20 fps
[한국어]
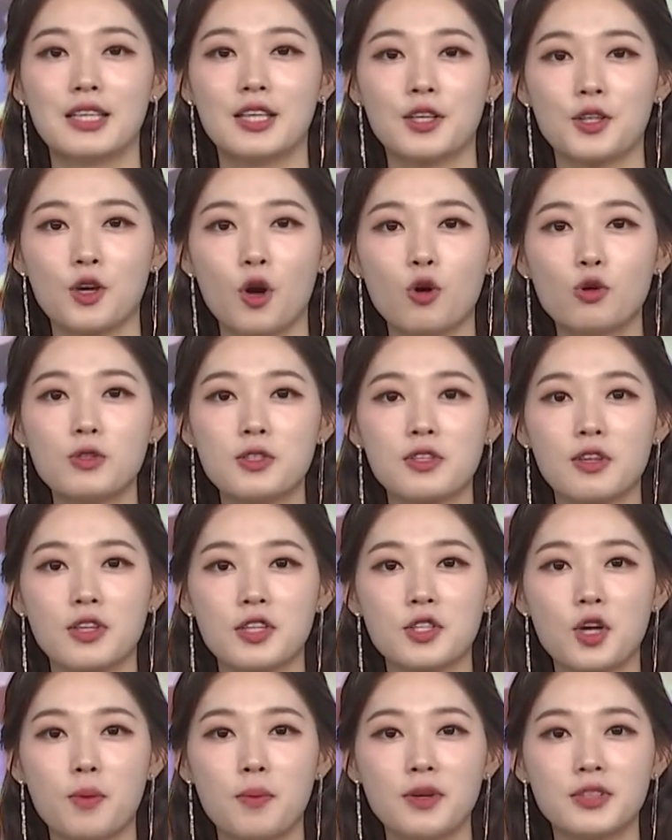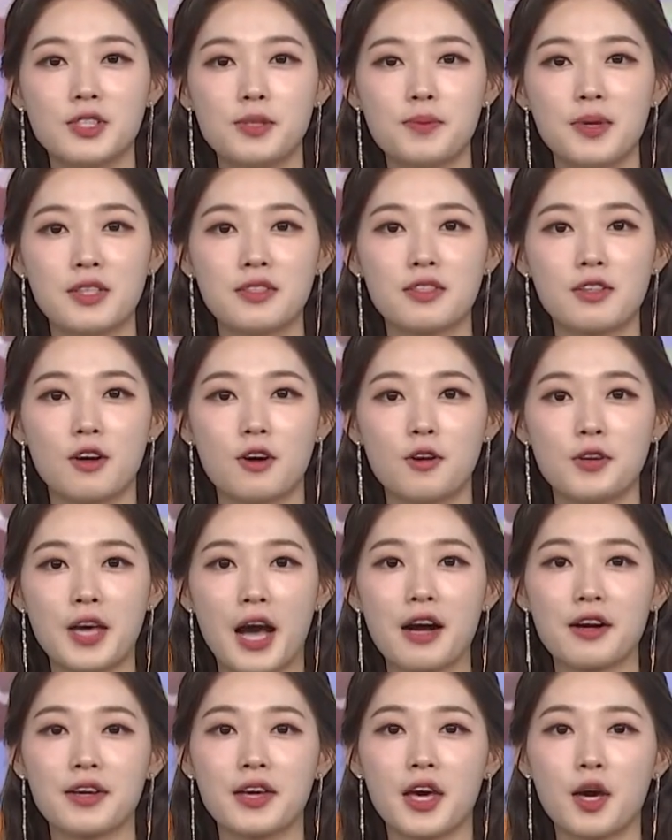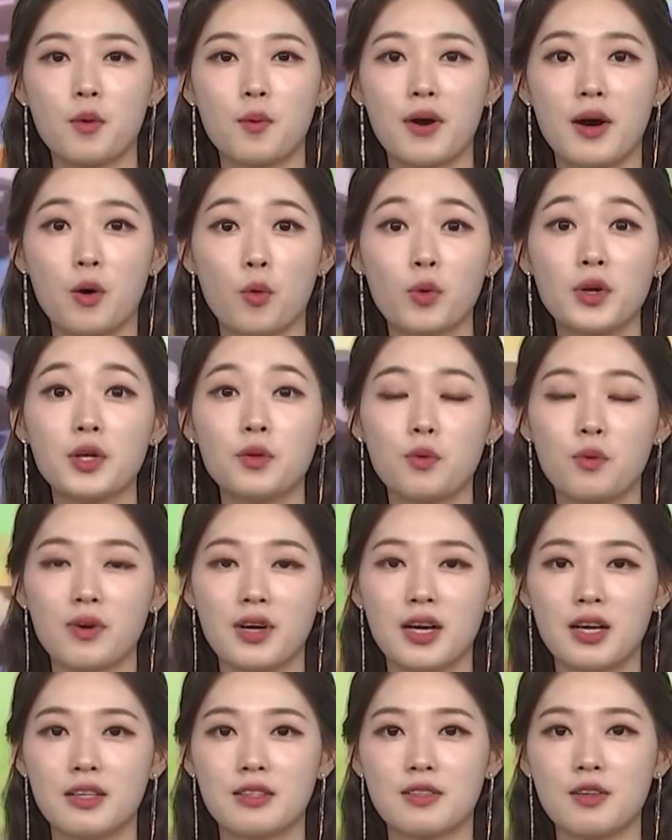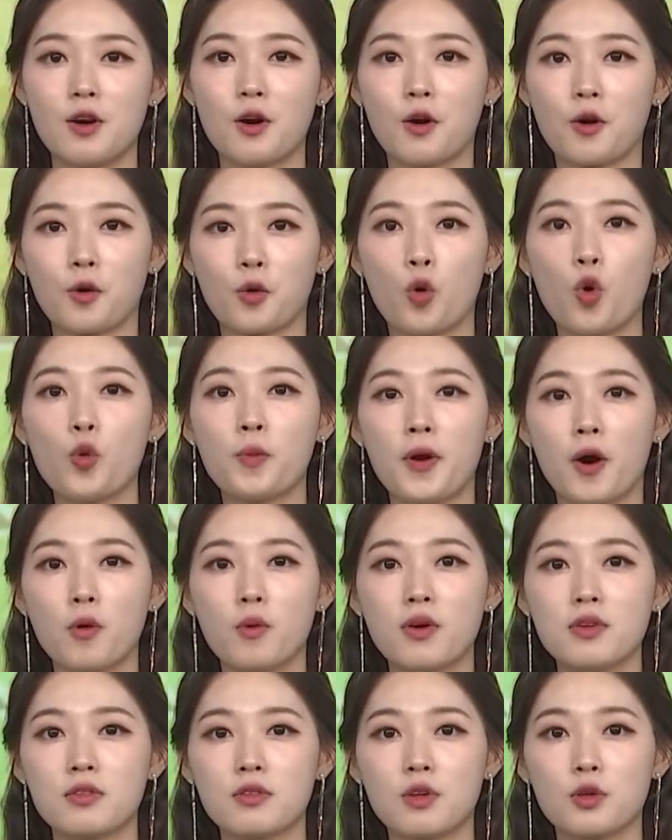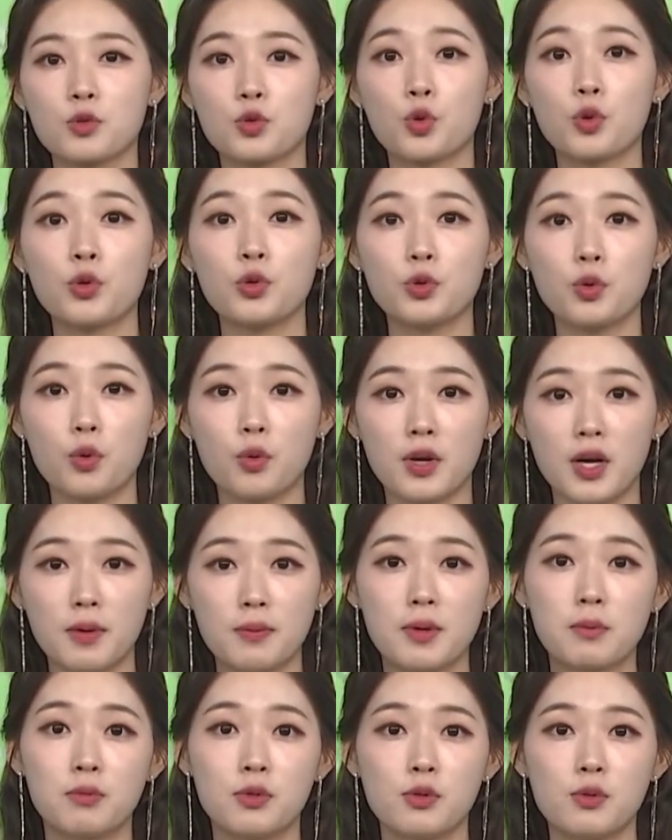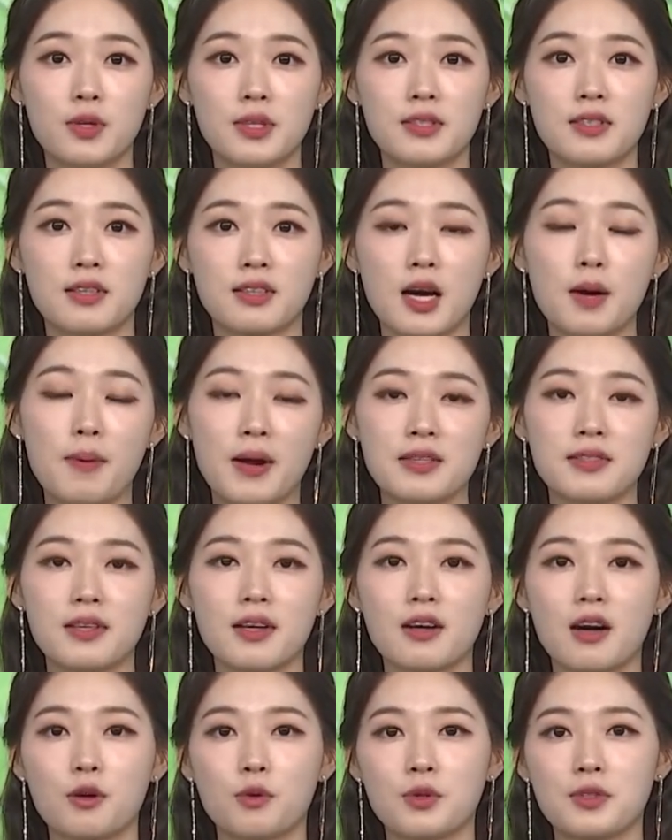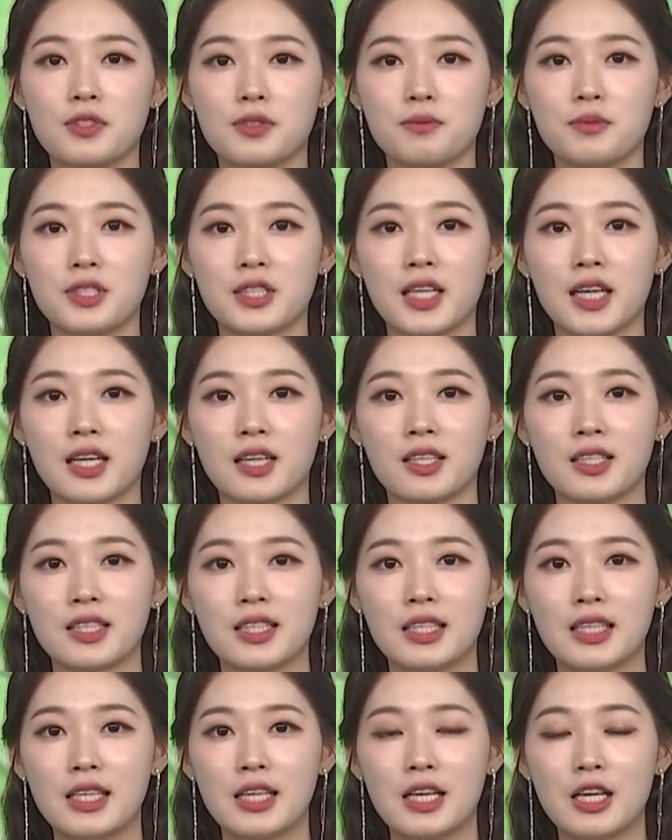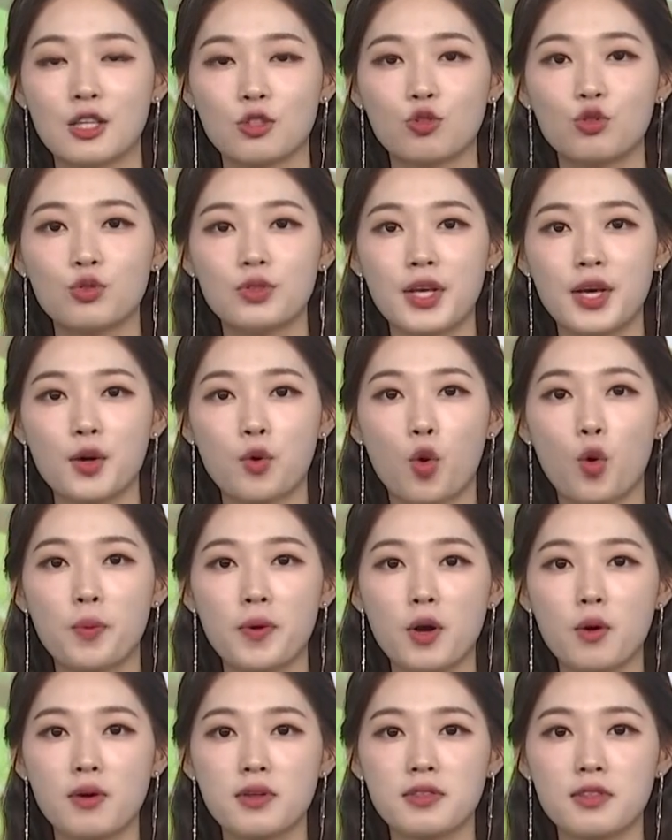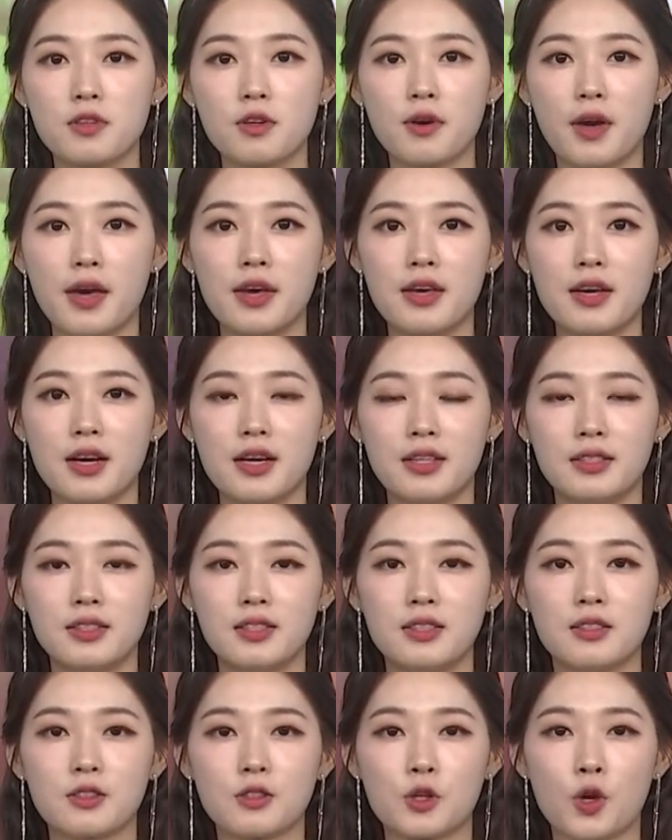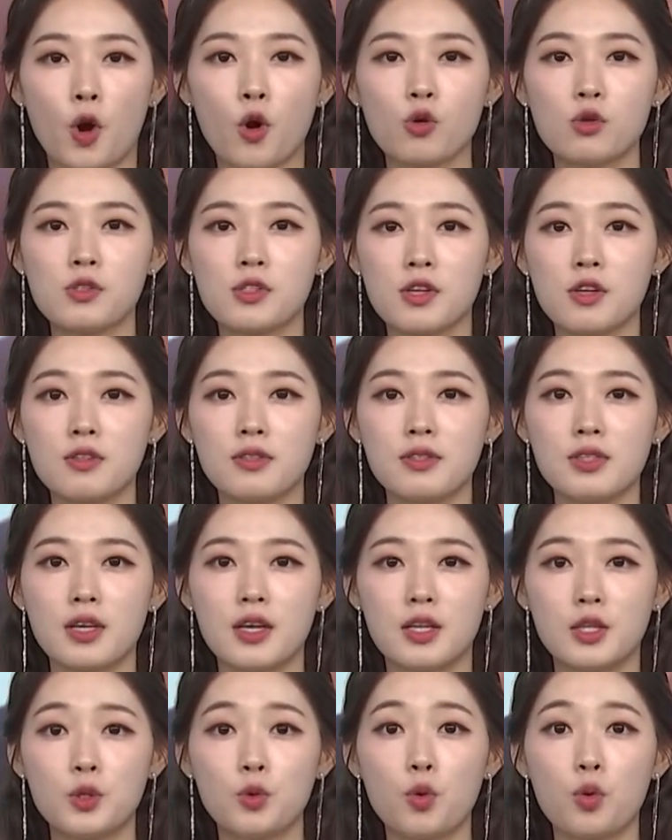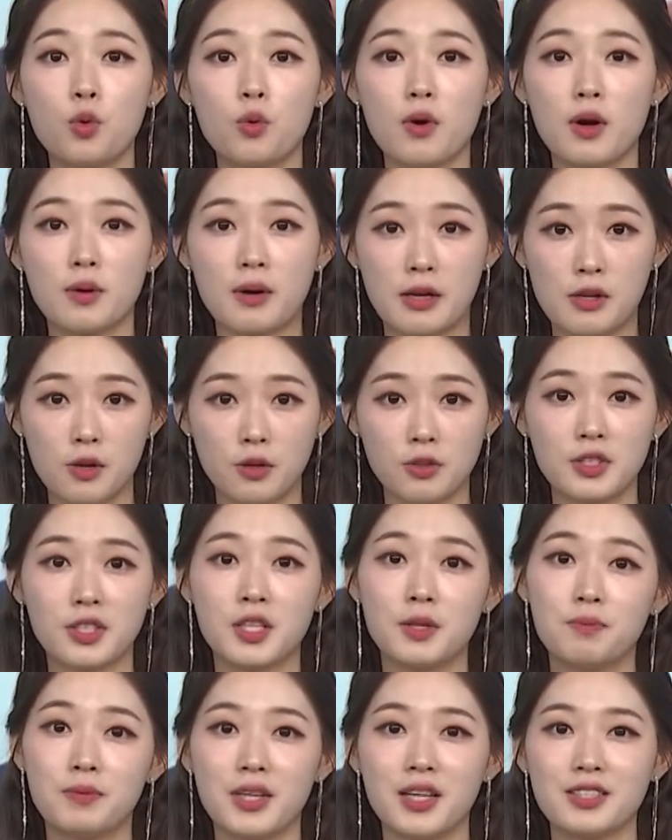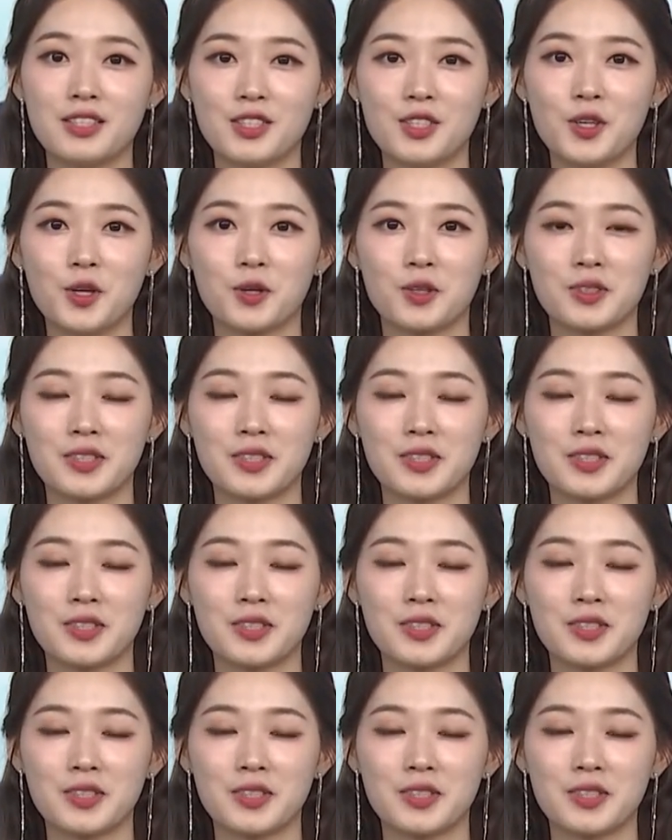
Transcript: 겨울철에 접어들면서 양계와 오리 농가에서 고병원성 조류독감 인플루엔자가 발생하고 있습니다. 국내 고병원성 AI는 겨울 철새 이동과 관련이 깊다지요.